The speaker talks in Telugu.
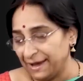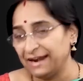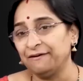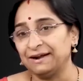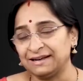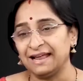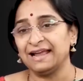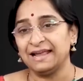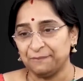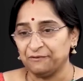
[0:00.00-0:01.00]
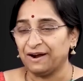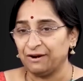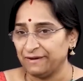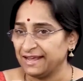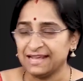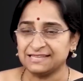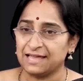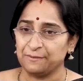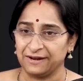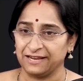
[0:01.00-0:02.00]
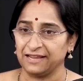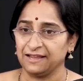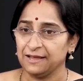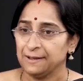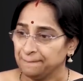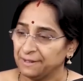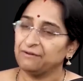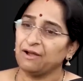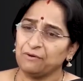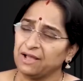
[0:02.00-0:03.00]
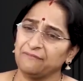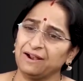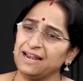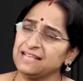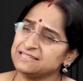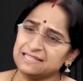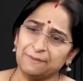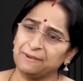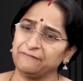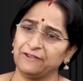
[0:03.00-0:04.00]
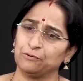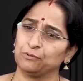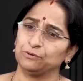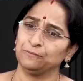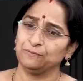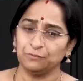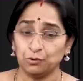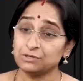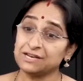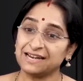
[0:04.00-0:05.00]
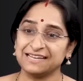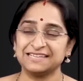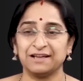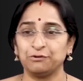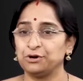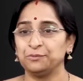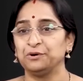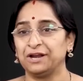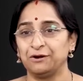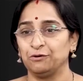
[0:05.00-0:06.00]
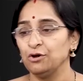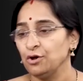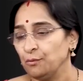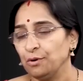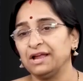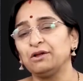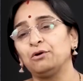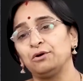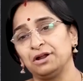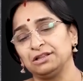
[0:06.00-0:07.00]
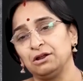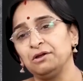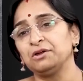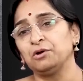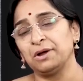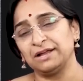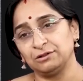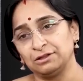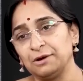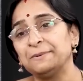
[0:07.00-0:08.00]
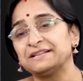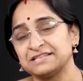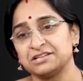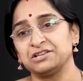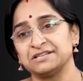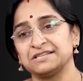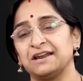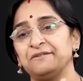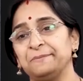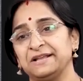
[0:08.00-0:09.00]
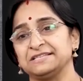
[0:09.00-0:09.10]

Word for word: మనం అట్లాగే ఇప్పుడు వాళ్ళు వేయేశారు మనకి మనం వాళ్ళు వేసిందే మనం వేయకూడదు రోజులు గడిచే రెండు మూడేళ్ళు ఒక ఇంకో రెండు వందలు ఇంకో ఐదు వందలు మన శక్తి అనుసారం